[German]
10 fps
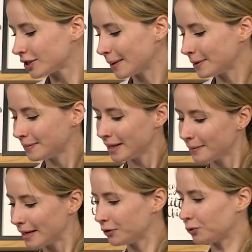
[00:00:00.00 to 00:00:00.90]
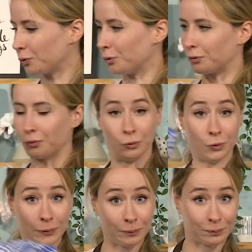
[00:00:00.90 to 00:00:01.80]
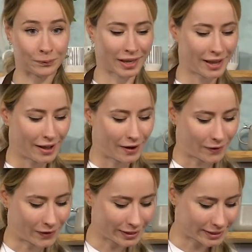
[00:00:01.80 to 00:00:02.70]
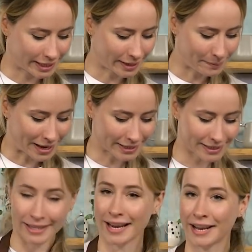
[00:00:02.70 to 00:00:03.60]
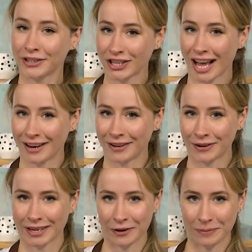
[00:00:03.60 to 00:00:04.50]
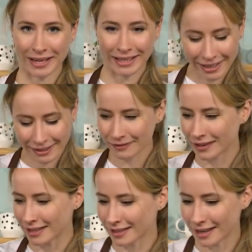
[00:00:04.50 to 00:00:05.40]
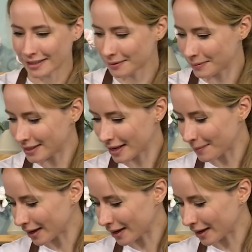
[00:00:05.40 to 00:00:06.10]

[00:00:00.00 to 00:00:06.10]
schnappe ich mir hier meinen Tofu. Und den packe ich in eine Schale. Und dann übergießen wir das Ganze mit der